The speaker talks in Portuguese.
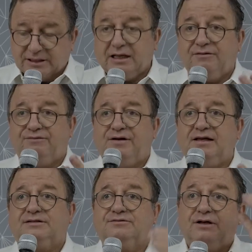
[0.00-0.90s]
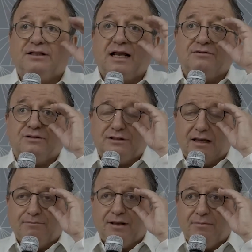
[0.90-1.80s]
que ele fez foi traduzir
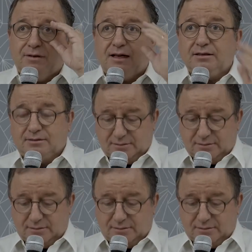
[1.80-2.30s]
a Bíblia,